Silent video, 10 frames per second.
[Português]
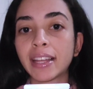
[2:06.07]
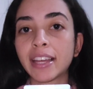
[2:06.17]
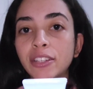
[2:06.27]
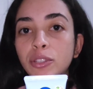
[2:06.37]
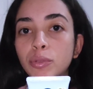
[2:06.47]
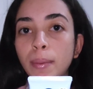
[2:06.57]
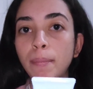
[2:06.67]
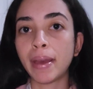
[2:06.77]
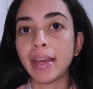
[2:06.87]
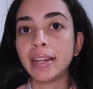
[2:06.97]
agredir sua
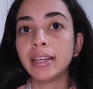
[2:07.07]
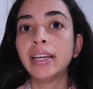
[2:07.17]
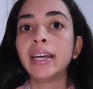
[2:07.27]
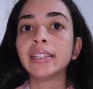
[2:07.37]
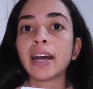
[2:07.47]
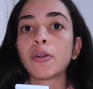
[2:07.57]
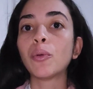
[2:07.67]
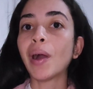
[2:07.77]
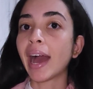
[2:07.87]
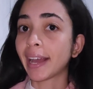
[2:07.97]
pele, tá
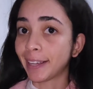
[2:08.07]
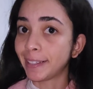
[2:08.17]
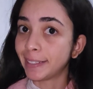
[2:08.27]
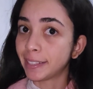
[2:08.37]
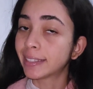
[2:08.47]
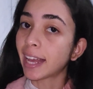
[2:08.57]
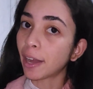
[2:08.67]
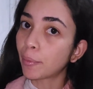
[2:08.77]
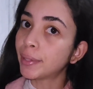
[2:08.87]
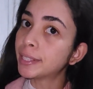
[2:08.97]
com acne, tá
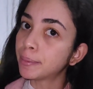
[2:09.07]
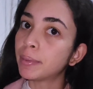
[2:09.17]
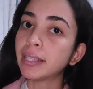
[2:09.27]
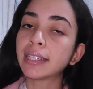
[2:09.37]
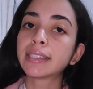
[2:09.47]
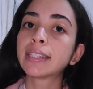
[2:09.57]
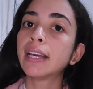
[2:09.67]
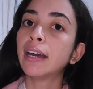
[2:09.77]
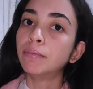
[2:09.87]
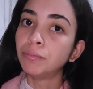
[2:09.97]
com espinhas,
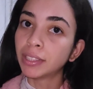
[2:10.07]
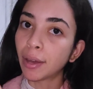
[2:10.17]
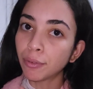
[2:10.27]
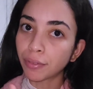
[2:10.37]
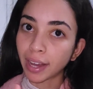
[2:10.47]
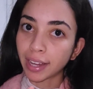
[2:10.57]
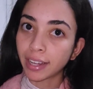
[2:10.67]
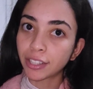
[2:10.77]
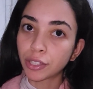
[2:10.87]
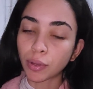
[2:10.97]
não vá
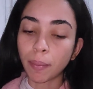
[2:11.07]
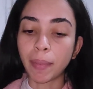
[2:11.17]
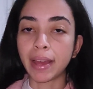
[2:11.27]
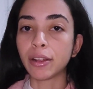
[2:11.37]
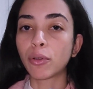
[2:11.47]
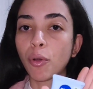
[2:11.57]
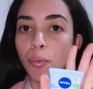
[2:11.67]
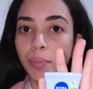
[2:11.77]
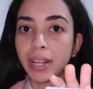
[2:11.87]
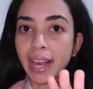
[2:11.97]
agredir sua pele.
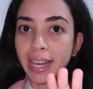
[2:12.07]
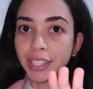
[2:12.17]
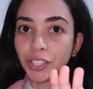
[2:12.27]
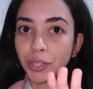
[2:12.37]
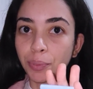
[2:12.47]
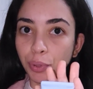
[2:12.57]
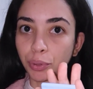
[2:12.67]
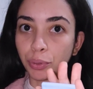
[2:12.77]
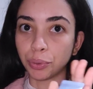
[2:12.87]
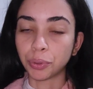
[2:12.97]
Compre este
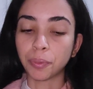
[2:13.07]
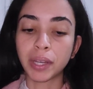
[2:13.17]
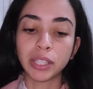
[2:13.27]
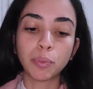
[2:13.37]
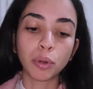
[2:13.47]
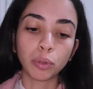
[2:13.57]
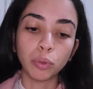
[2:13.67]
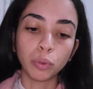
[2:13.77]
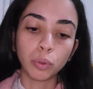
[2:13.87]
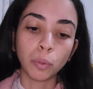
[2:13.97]
produto, porque esse
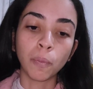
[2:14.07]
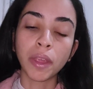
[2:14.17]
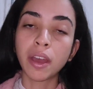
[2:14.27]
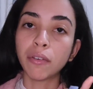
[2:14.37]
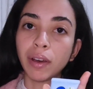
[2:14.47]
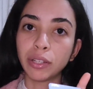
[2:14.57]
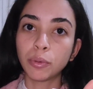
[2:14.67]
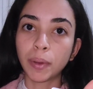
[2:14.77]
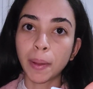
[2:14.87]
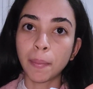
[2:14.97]
produto vale
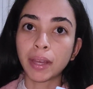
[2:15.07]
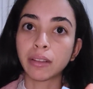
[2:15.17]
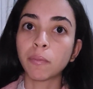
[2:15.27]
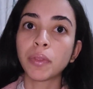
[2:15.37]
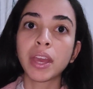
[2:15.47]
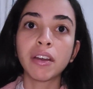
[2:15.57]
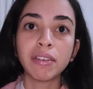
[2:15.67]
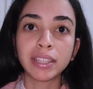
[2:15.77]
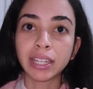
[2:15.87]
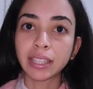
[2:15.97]
super a pena.
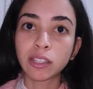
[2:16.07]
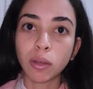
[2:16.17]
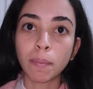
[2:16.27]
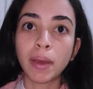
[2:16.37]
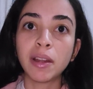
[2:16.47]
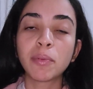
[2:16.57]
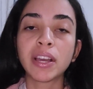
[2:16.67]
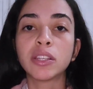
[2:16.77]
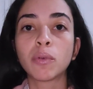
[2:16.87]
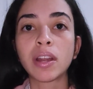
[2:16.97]
Vai tratar sua pele, porque
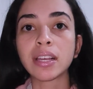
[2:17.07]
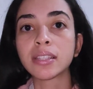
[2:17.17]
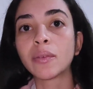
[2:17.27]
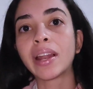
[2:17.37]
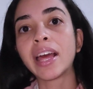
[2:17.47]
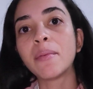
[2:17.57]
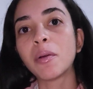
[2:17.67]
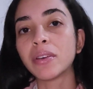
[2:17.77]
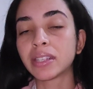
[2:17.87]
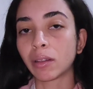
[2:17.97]
a esfoliação ela
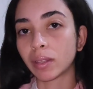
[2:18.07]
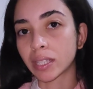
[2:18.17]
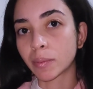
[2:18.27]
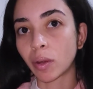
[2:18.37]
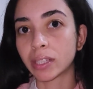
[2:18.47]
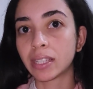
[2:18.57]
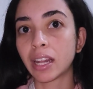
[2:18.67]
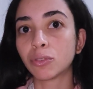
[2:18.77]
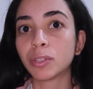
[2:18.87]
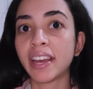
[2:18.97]
remove as células mortas, ela
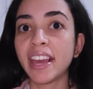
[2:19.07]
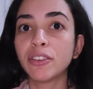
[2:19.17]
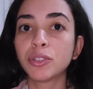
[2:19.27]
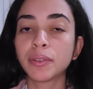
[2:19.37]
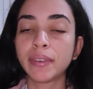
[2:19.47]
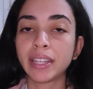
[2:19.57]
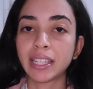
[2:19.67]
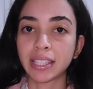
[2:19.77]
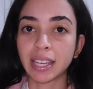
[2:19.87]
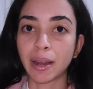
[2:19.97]
ajuda a
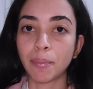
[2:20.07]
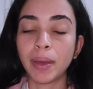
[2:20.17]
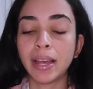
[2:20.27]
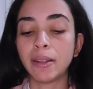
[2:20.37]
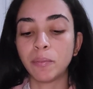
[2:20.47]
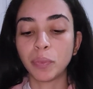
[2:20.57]
rejuvenescer a pele